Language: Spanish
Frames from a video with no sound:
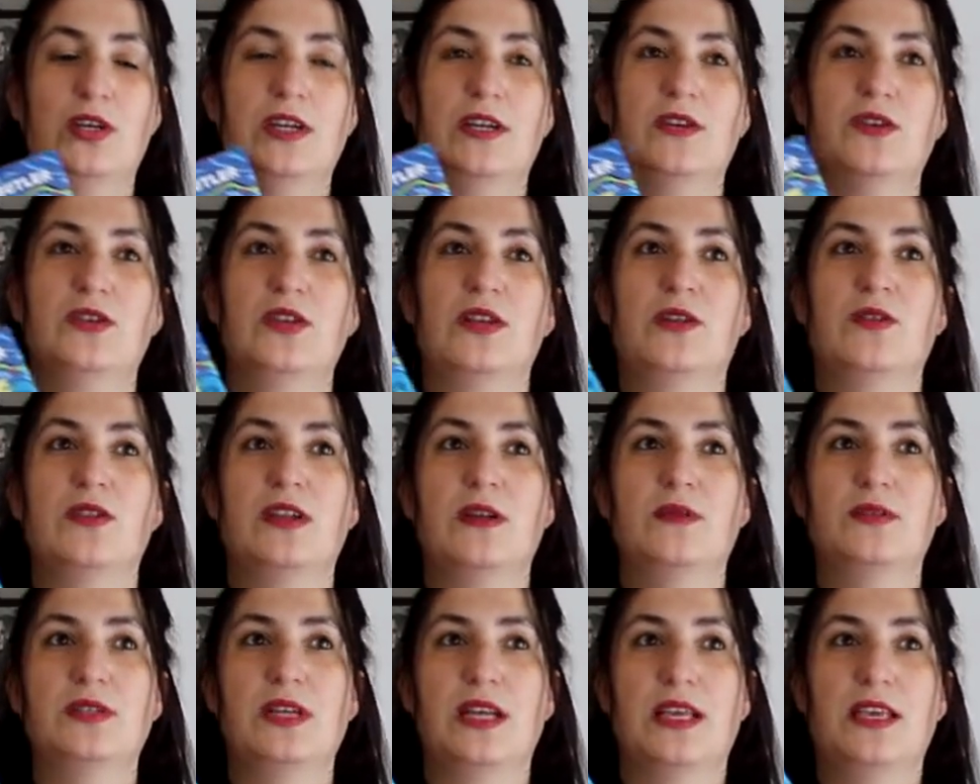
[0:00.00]
Nos
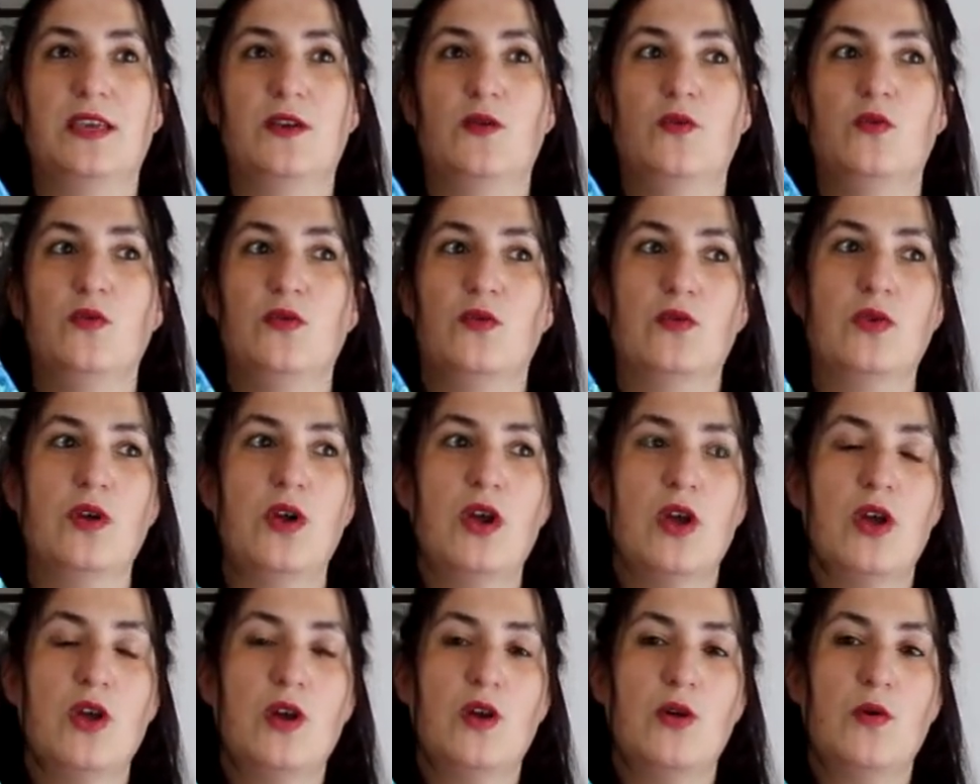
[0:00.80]
encontramos aquí
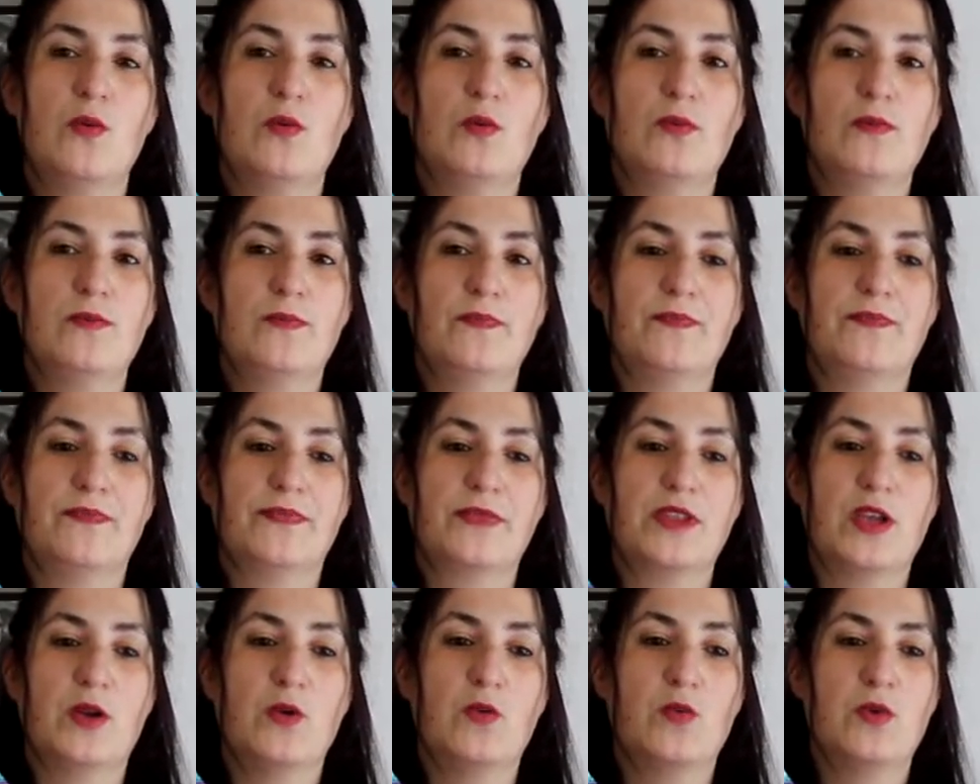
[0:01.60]

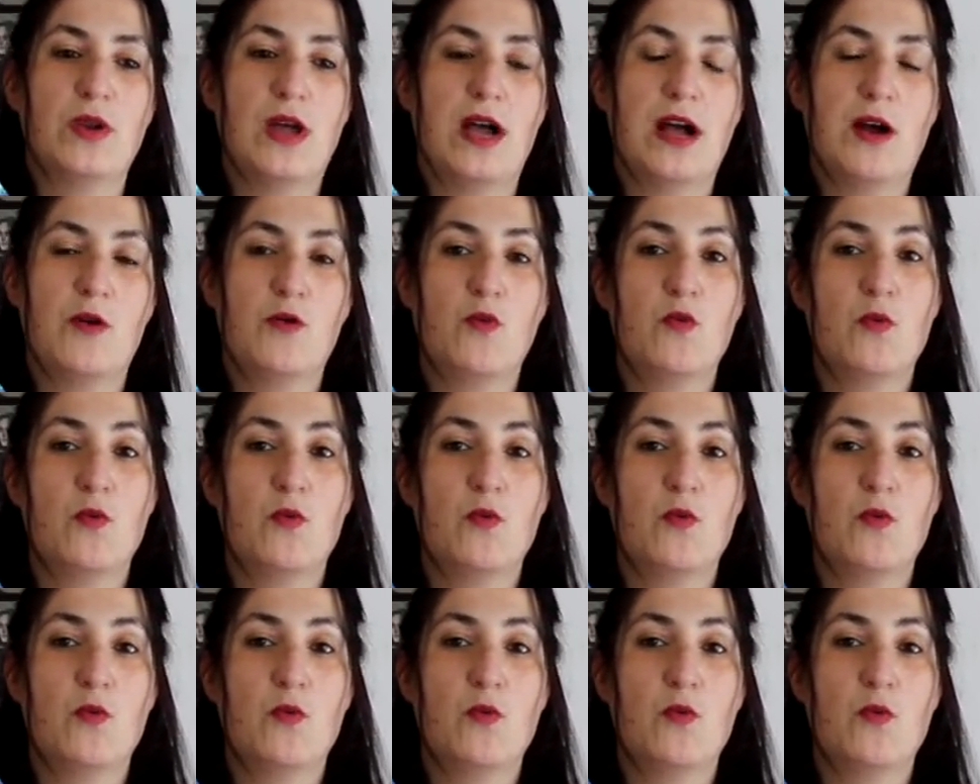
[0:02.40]
una